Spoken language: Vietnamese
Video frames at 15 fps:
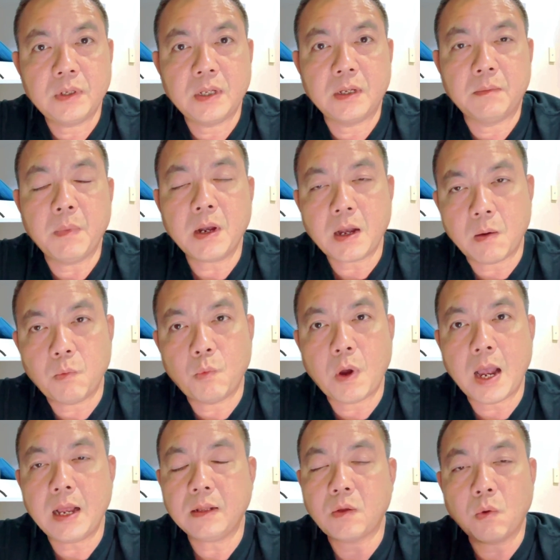thì mất công
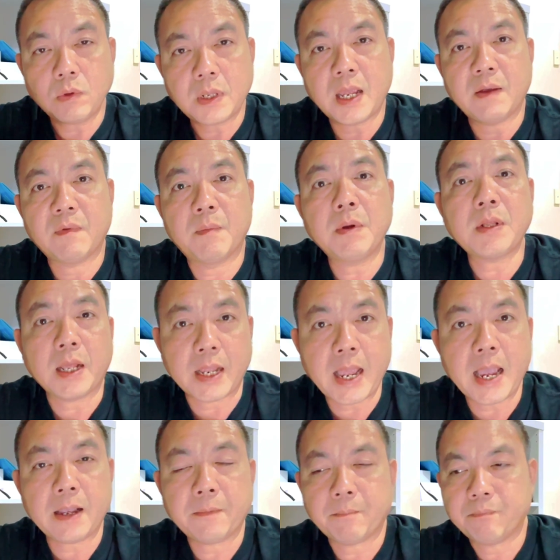quá, tốn tiền và mất thời
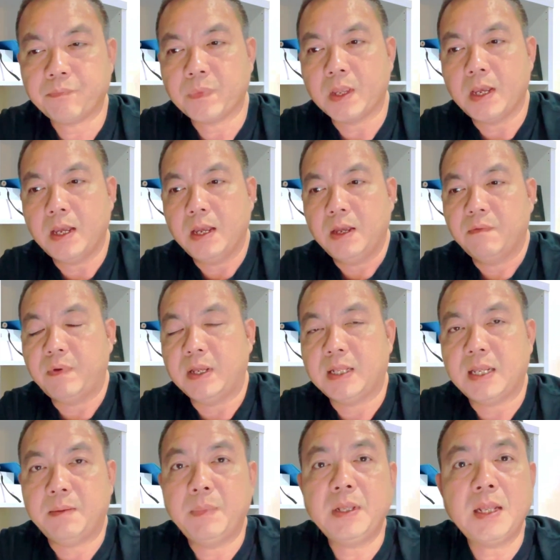gian. Vậy
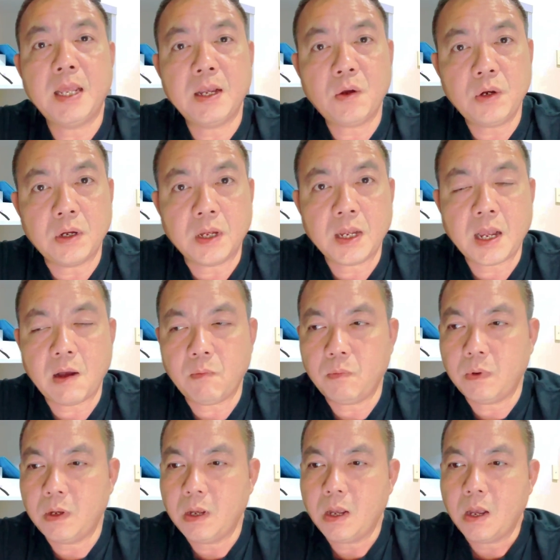thì BTE có được hay không?
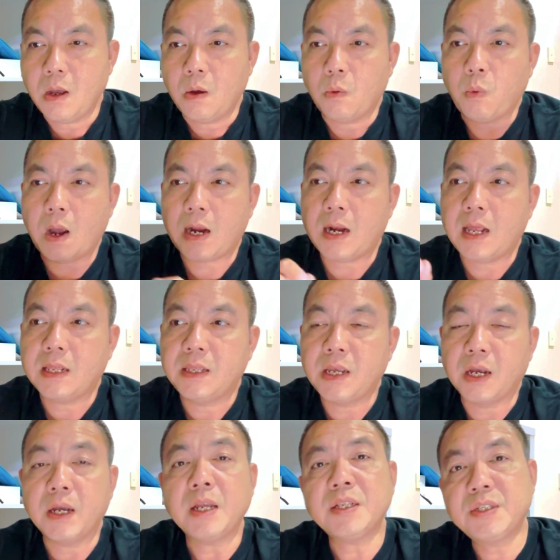Hoặc là
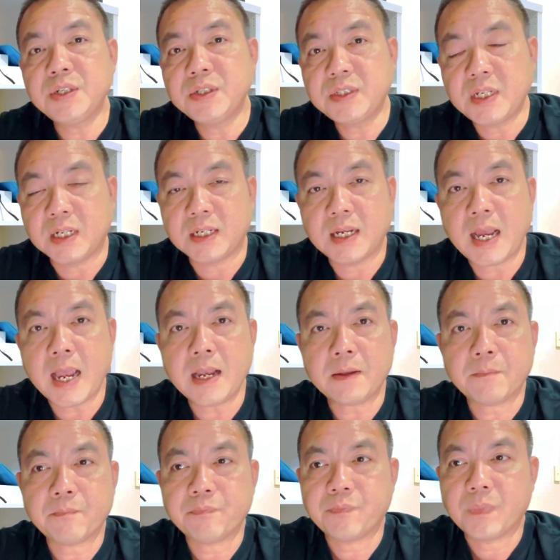những cái chương trình khác
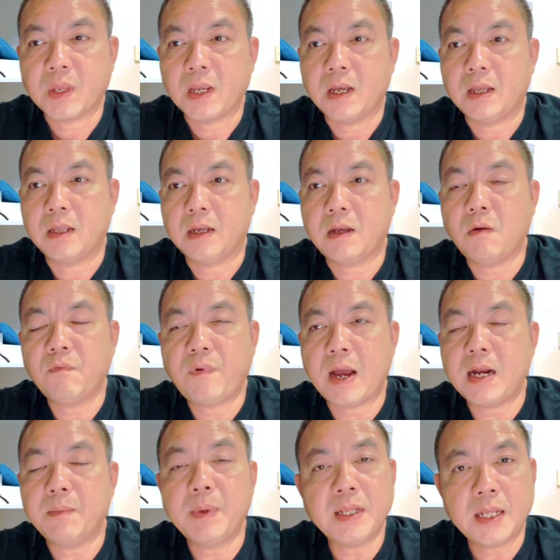không phải
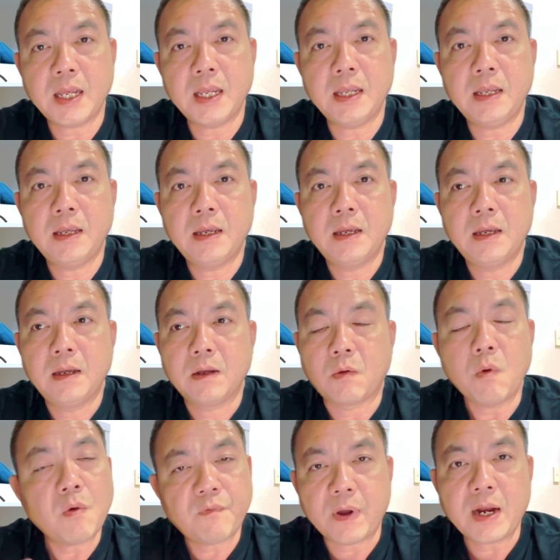là BTE,
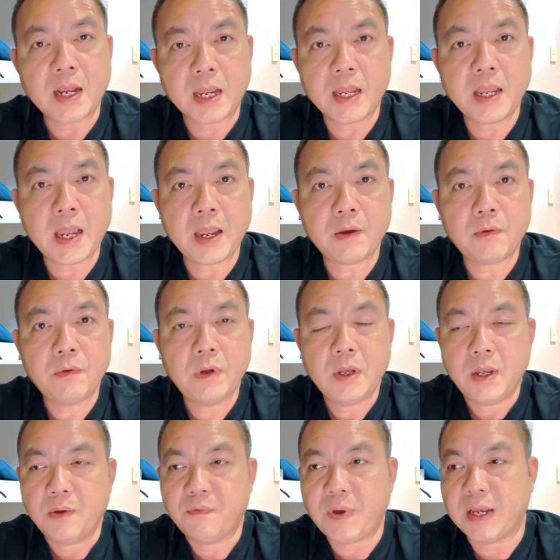cũng không phải là IELTS,
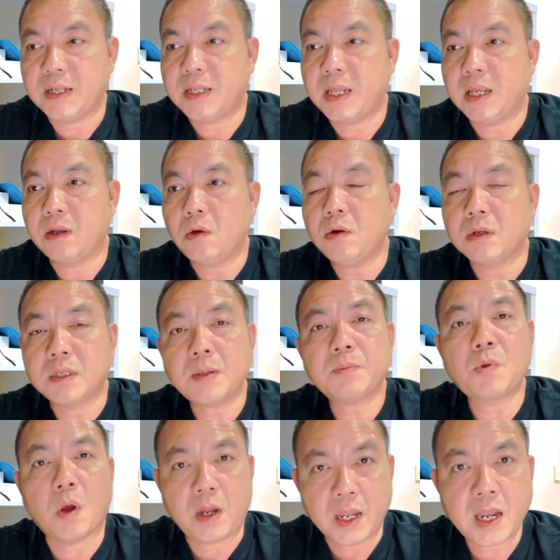vậy thì có được chấp
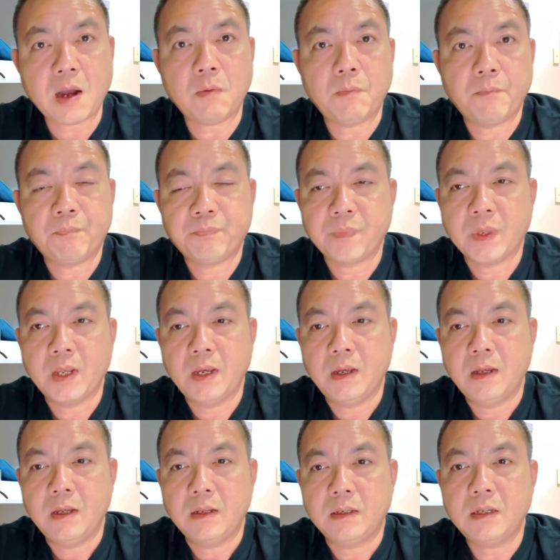thuận hay không?
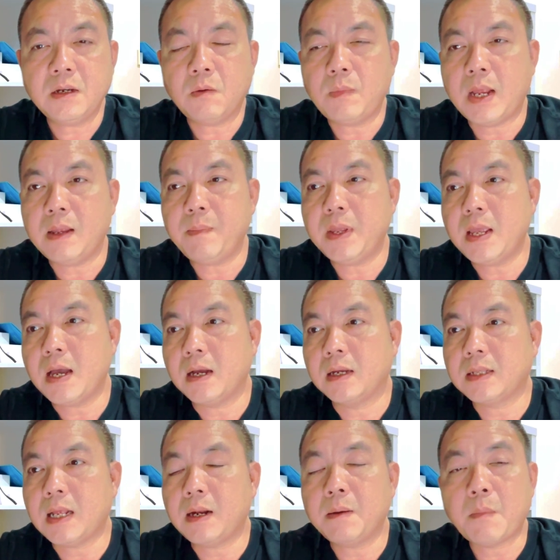Chứ không lẽ bây giờ người
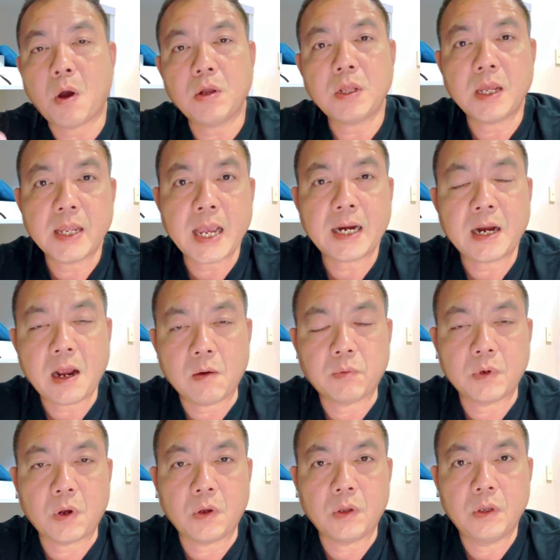ta đã bỏ thời gian ra học
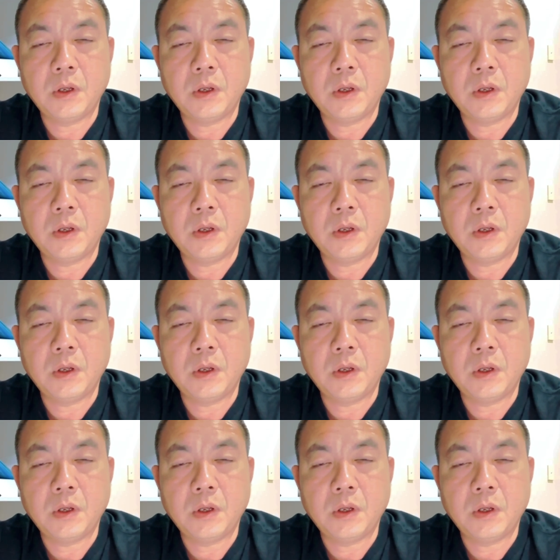rồi,